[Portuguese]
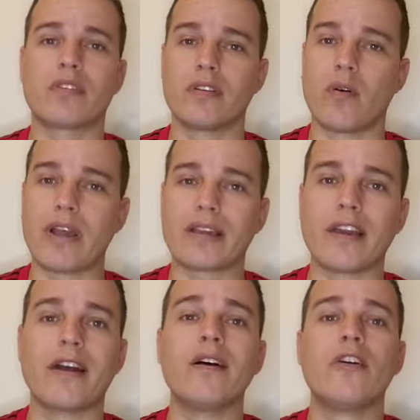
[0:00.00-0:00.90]
que não
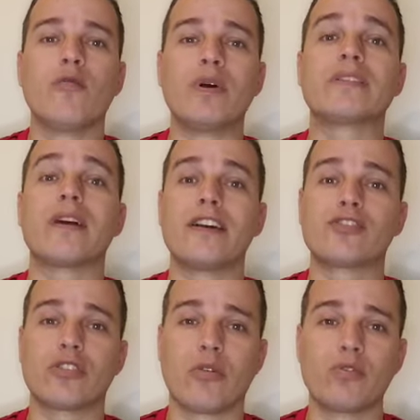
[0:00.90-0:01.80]
requer uma
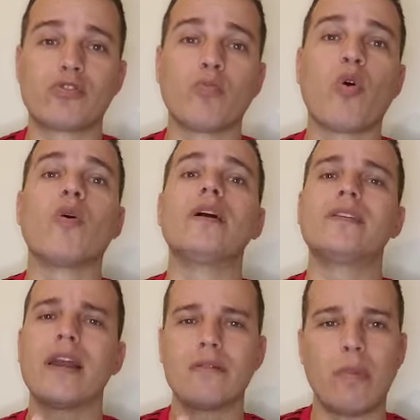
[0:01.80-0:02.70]
internet não muito boa
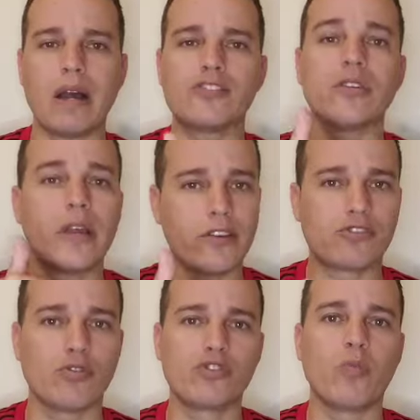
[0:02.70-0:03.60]
e a imagem é
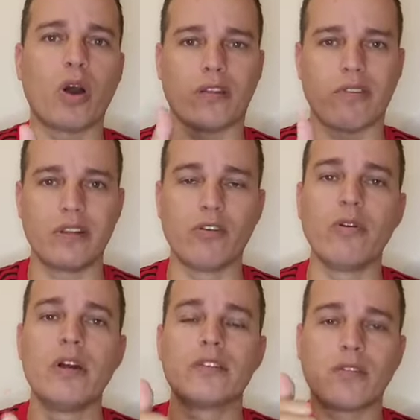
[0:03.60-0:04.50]
show de bola.
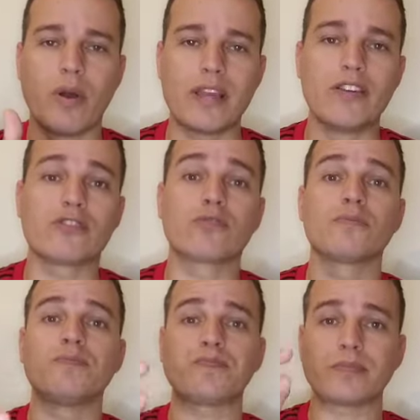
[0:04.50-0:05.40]
Valeu? Então é
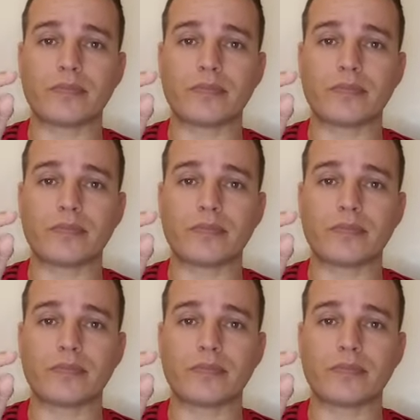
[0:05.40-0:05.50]
isso.